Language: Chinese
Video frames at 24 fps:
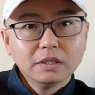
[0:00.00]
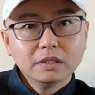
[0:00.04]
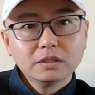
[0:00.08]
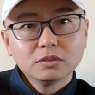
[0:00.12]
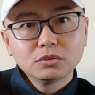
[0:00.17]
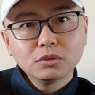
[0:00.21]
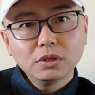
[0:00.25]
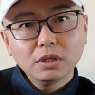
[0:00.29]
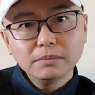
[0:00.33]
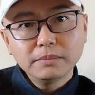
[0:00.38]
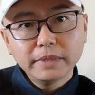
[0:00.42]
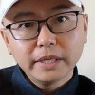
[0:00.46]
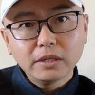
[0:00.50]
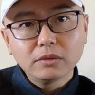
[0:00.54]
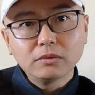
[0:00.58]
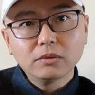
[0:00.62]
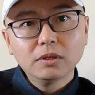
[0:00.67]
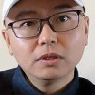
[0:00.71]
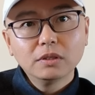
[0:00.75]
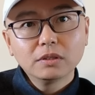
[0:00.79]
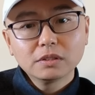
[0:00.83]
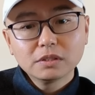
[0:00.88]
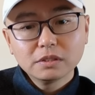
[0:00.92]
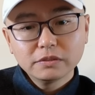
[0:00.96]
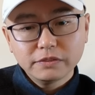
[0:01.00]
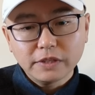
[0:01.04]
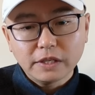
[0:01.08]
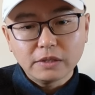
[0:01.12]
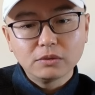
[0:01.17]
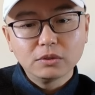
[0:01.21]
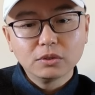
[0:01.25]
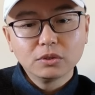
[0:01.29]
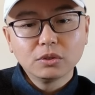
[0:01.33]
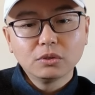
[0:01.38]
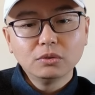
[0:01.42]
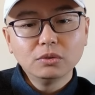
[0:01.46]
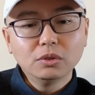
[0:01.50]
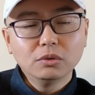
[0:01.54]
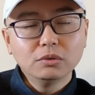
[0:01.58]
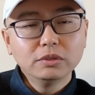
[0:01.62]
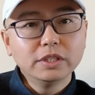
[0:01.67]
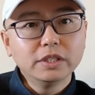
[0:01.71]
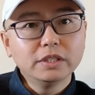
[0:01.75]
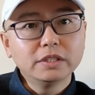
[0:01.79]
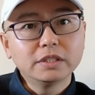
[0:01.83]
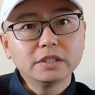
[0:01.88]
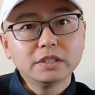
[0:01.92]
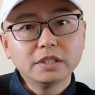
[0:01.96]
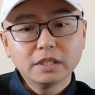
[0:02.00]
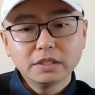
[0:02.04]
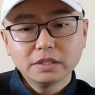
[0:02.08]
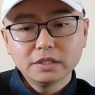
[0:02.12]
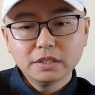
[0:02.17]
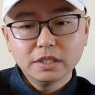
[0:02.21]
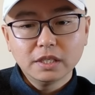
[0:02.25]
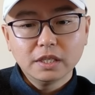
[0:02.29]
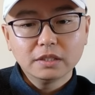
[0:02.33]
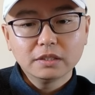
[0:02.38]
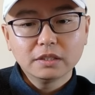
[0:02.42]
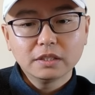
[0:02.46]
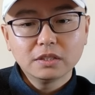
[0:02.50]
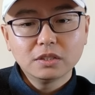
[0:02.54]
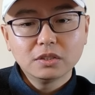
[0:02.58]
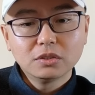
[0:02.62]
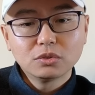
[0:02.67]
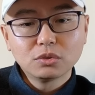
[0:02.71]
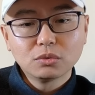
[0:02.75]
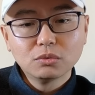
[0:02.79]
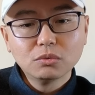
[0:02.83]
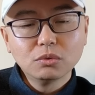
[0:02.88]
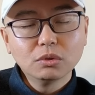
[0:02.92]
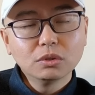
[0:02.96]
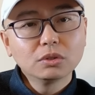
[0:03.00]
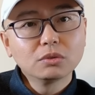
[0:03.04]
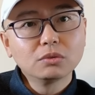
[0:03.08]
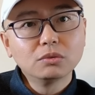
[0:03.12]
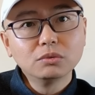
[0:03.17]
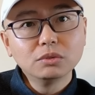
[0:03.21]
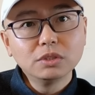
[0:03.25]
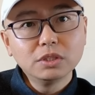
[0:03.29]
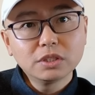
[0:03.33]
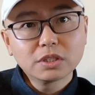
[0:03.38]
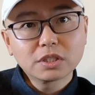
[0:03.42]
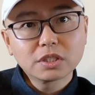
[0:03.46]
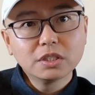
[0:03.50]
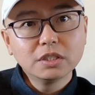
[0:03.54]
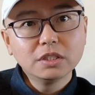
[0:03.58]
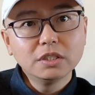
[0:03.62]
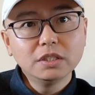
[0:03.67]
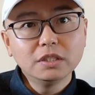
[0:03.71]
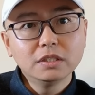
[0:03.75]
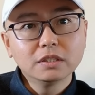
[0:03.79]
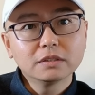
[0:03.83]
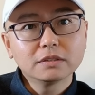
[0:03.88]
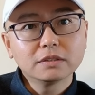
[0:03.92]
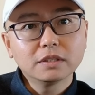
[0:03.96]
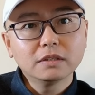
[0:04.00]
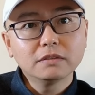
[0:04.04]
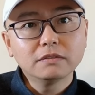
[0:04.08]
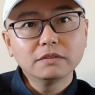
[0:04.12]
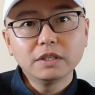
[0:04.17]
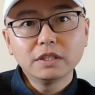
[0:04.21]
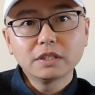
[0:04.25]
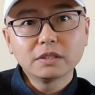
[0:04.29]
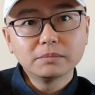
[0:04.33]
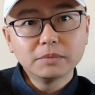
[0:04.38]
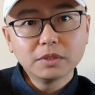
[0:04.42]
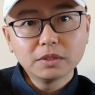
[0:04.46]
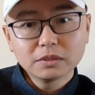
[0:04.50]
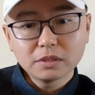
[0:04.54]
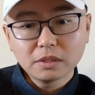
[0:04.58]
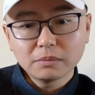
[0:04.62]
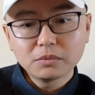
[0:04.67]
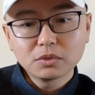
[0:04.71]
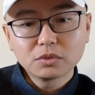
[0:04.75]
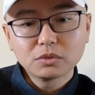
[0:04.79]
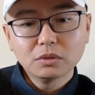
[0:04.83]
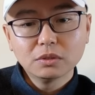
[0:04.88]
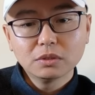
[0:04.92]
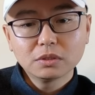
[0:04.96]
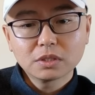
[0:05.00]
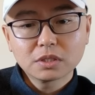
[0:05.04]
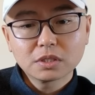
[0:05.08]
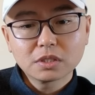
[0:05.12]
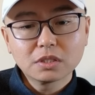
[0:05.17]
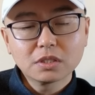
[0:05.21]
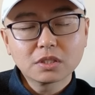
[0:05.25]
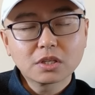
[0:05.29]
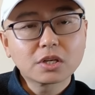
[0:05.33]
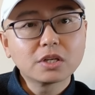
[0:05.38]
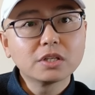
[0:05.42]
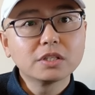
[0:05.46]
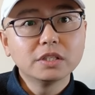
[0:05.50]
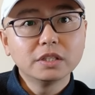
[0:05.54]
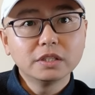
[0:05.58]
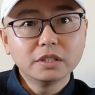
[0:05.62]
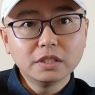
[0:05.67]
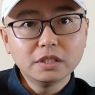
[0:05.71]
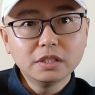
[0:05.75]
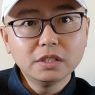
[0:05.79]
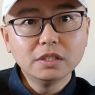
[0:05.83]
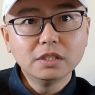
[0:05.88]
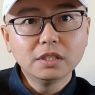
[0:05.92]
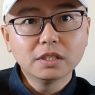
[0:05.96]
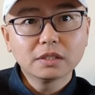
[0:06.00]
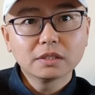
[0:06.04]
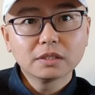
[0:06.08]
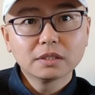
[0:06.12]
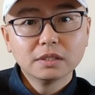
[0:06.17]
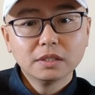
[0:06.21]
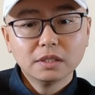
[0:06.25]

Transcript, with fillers: 虽然美国、俄罗斯、法国都有隐身战机啊，但是中国的攻击十一啊，为什么咱们说是世界第一呢？